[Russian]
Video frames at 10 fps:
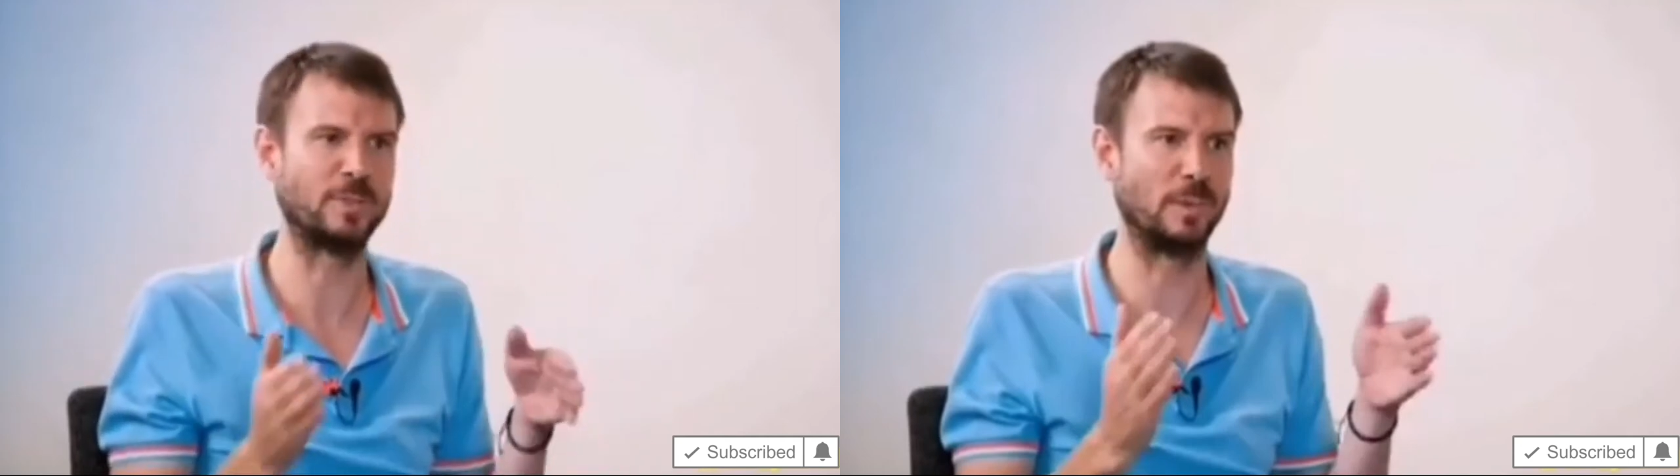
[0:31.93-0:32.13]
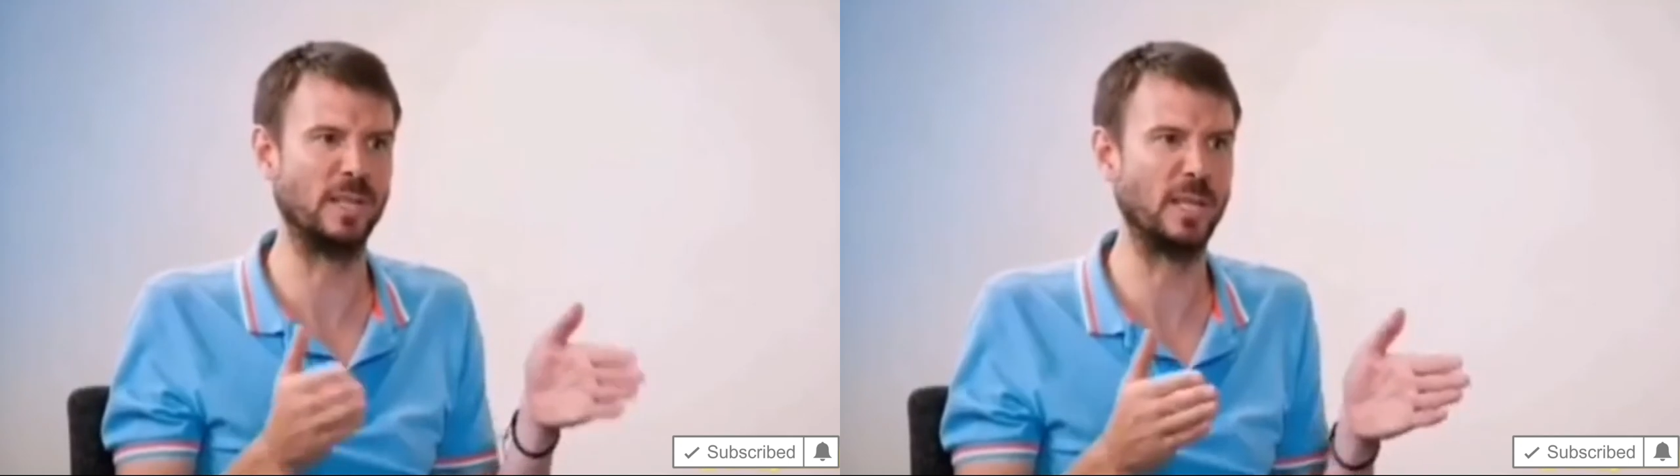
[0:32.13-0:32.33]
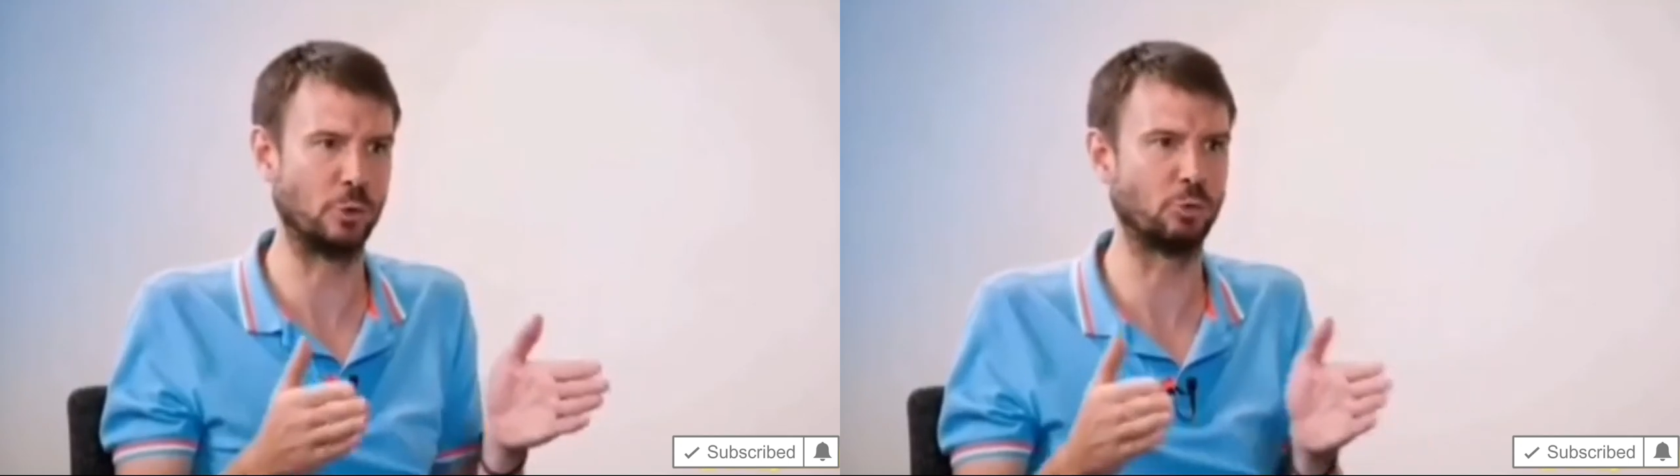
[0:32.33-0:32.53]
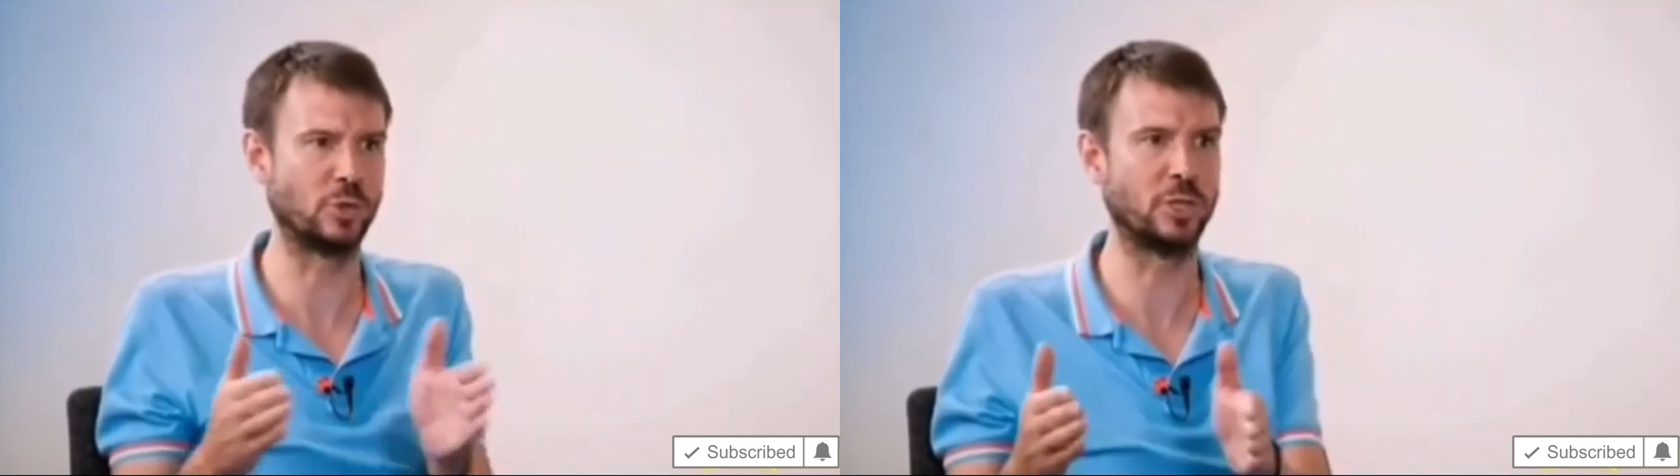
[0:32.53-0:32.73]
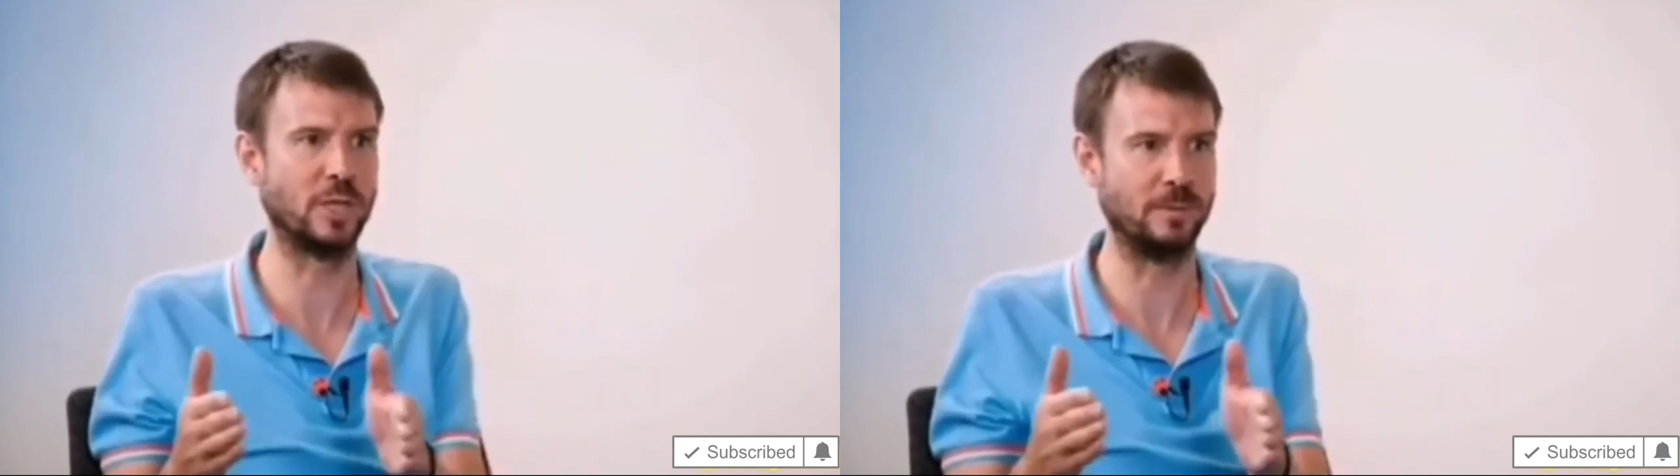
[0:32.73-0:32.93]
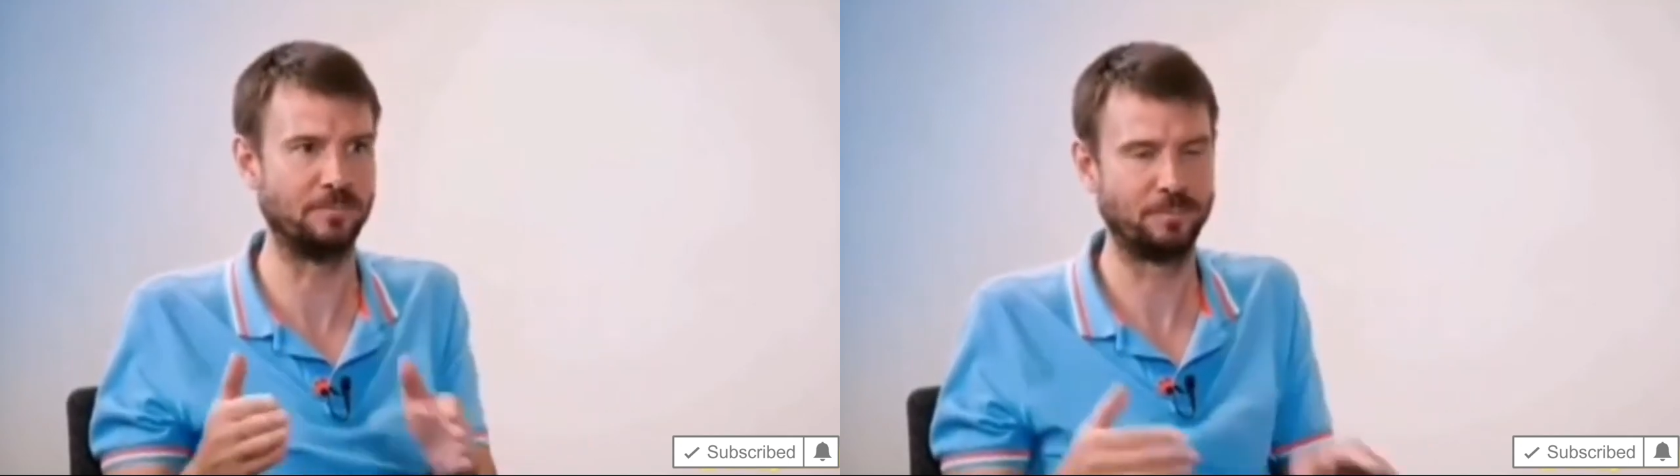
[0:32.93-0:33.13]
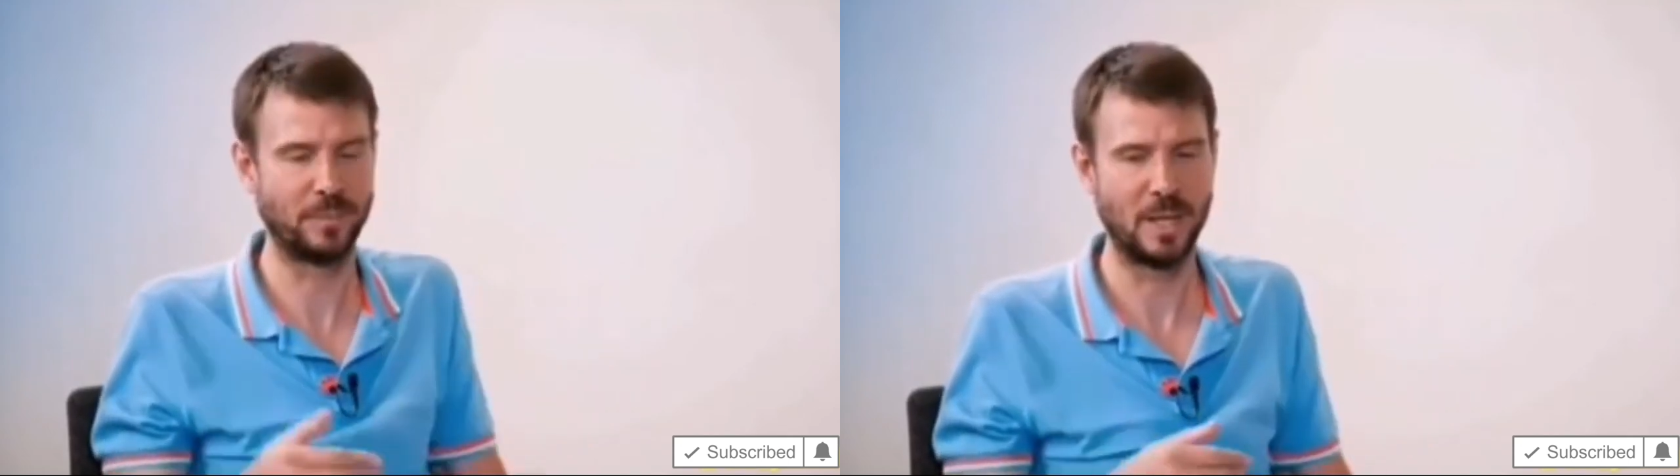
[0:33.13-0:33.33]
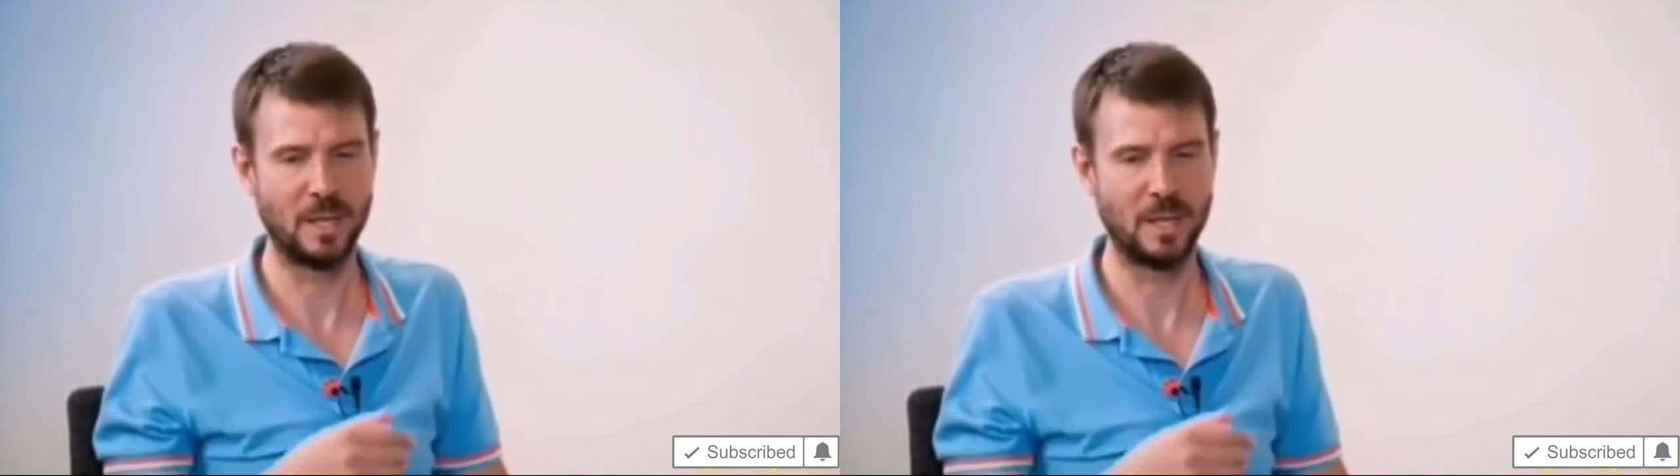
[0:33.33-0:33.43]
дисциплинирующий.